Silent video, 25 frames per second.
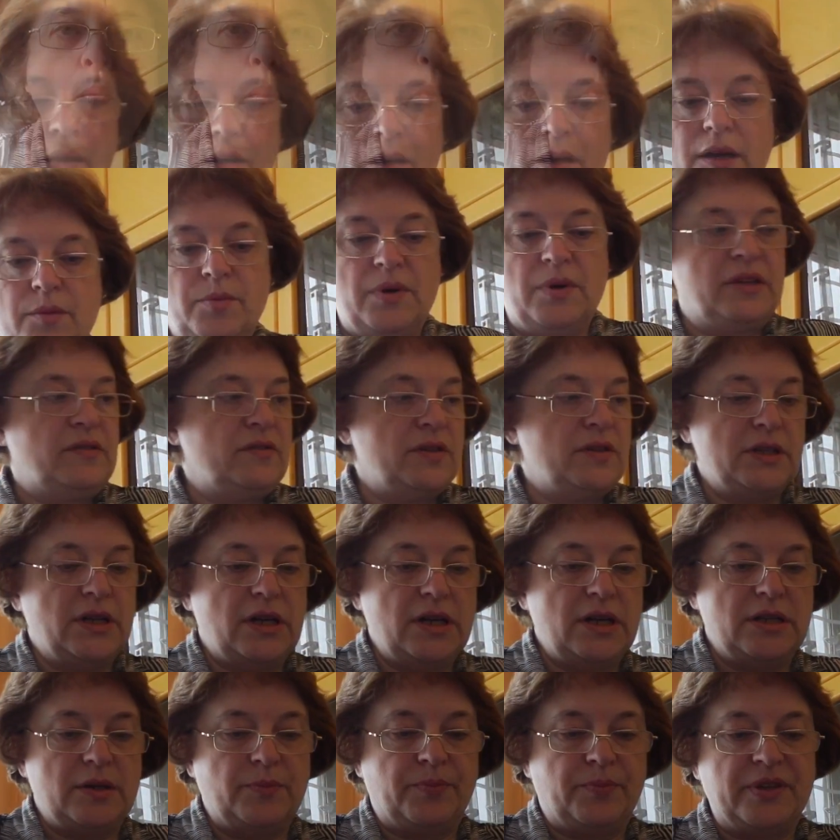Ребят, вы
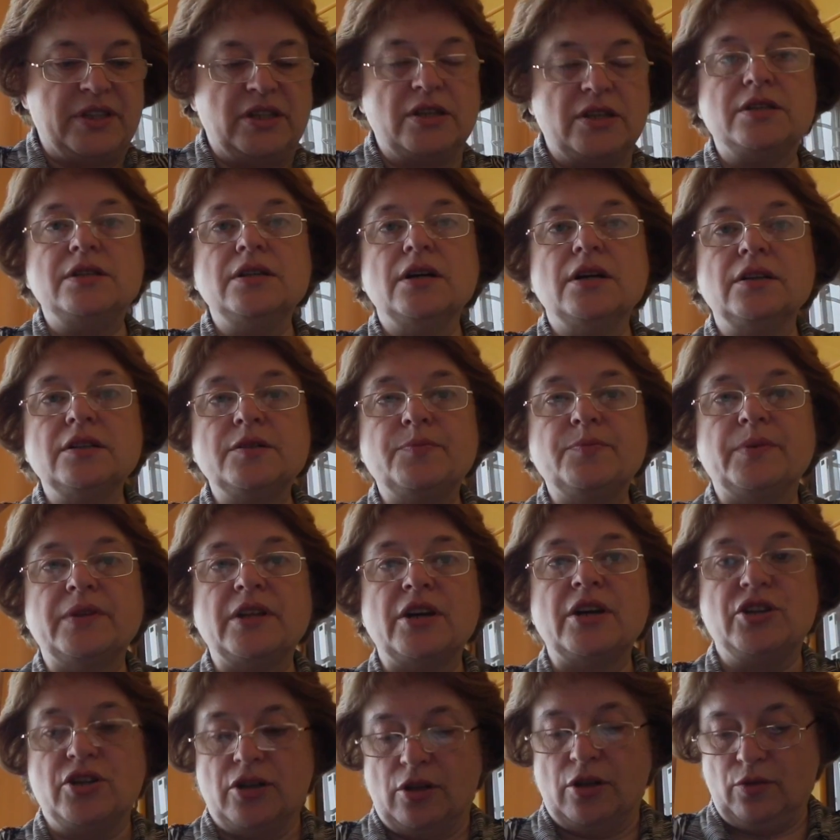знаете, постеснялась
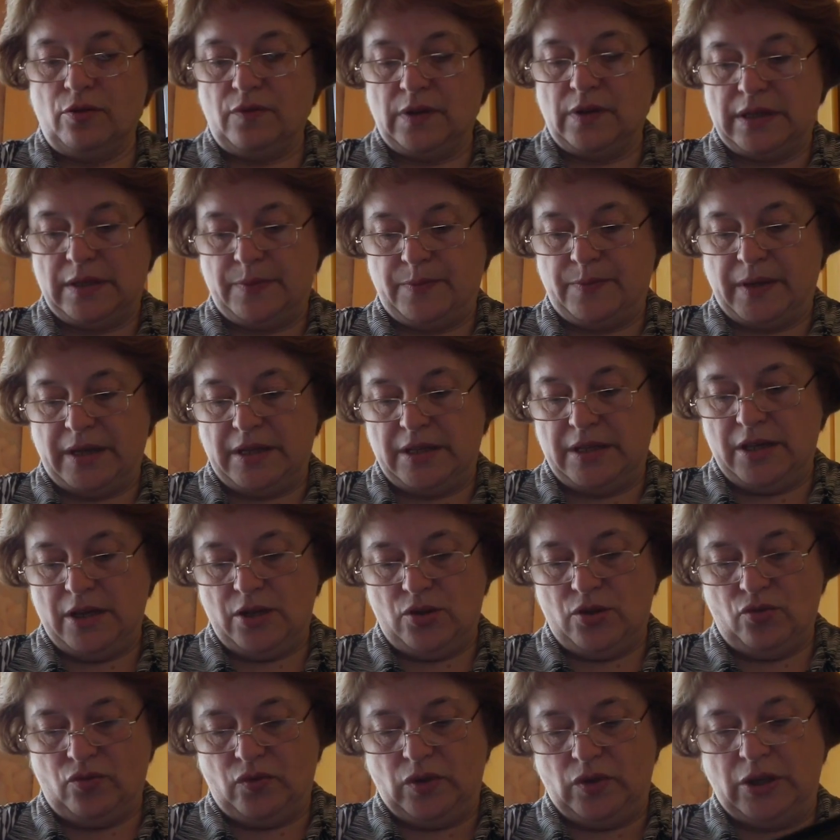поначалу вас
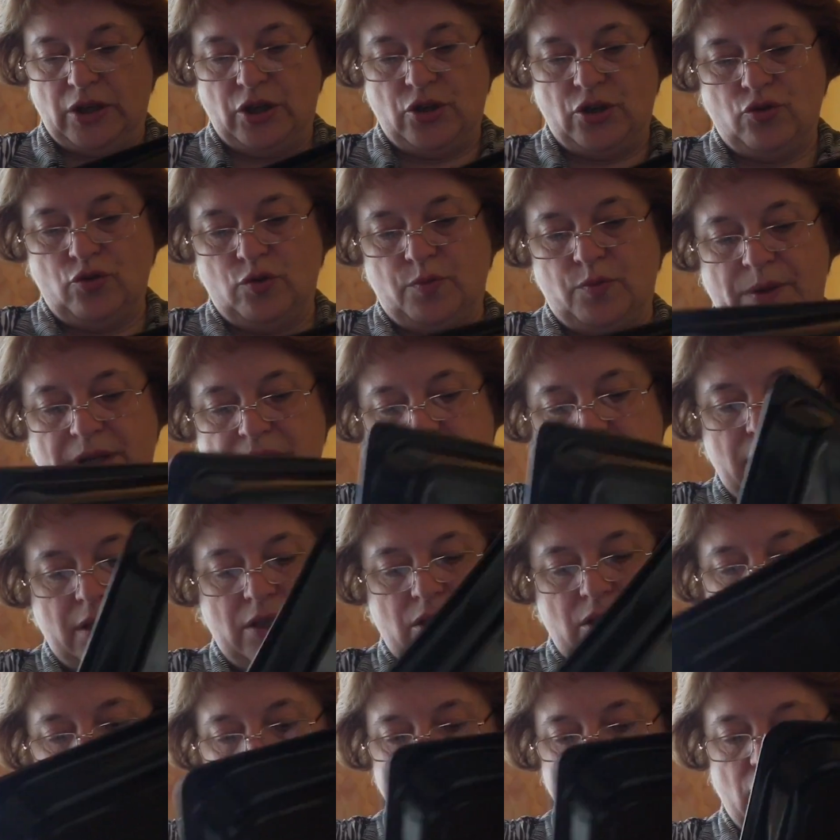спросить, но вот хочу
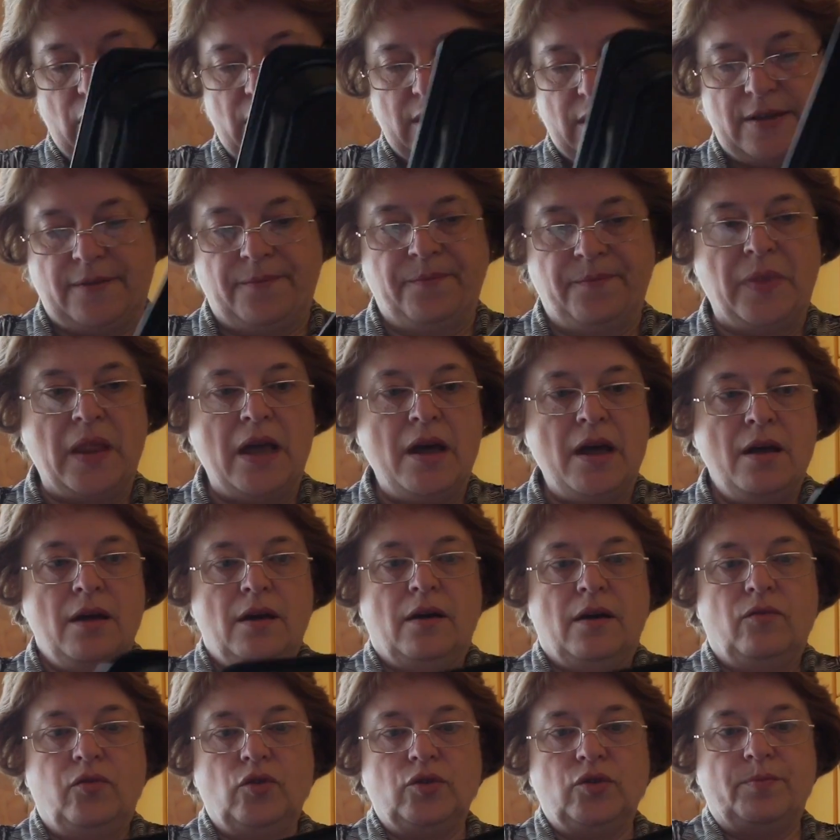спросить сейчас –
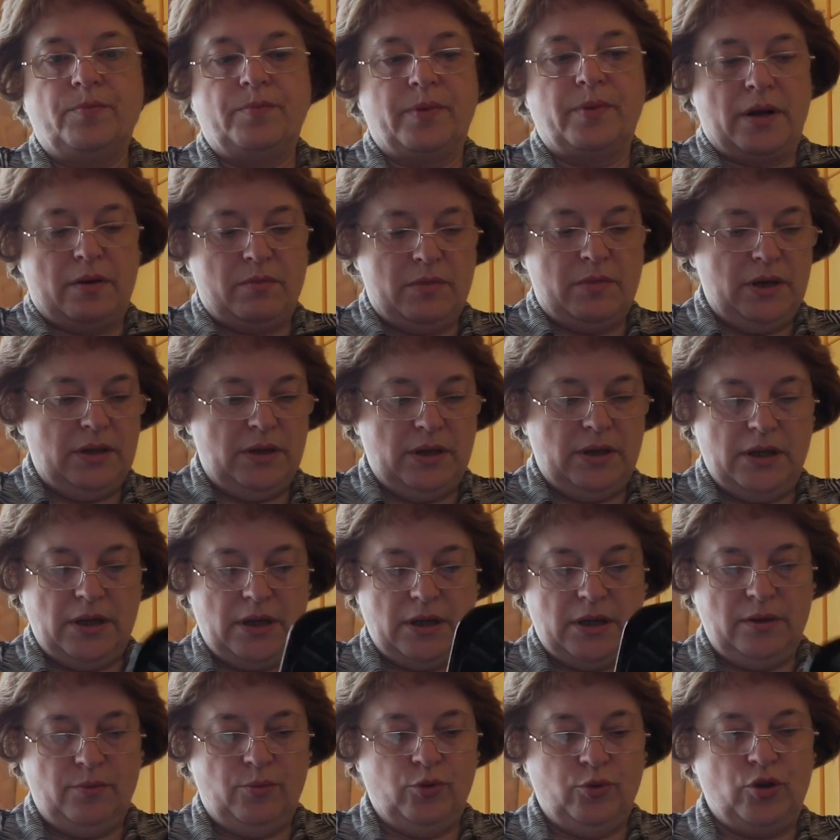вот промыла
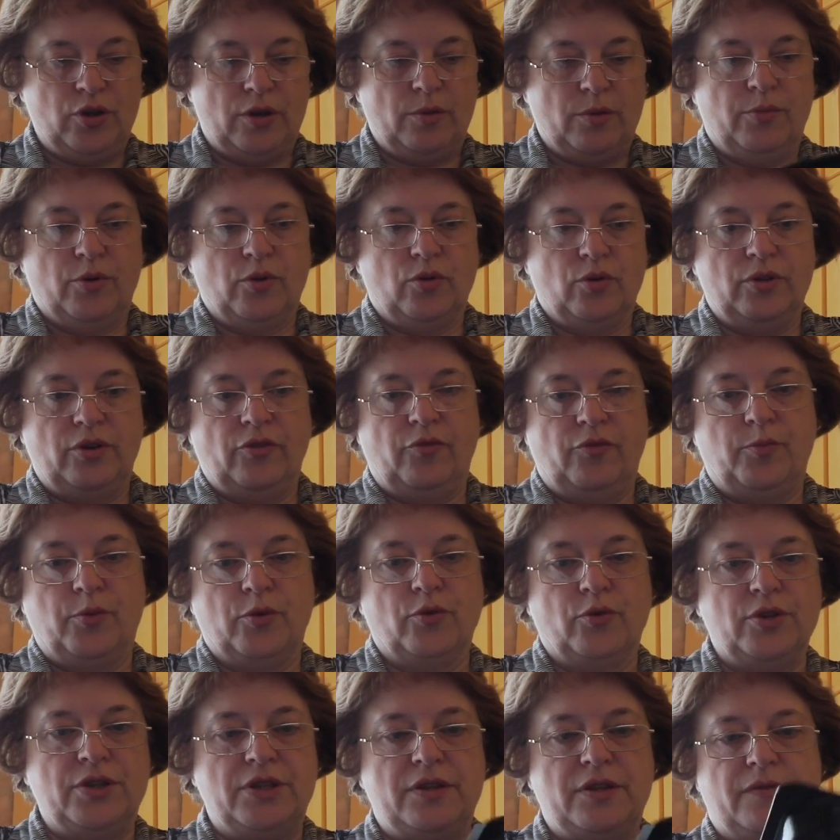я от бутербродов
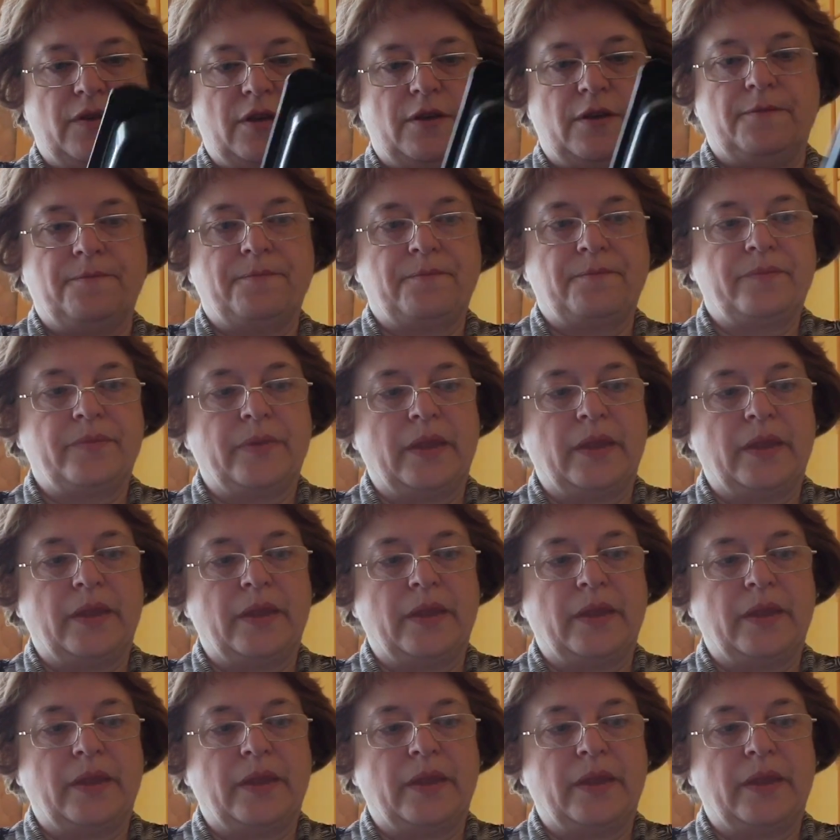противень.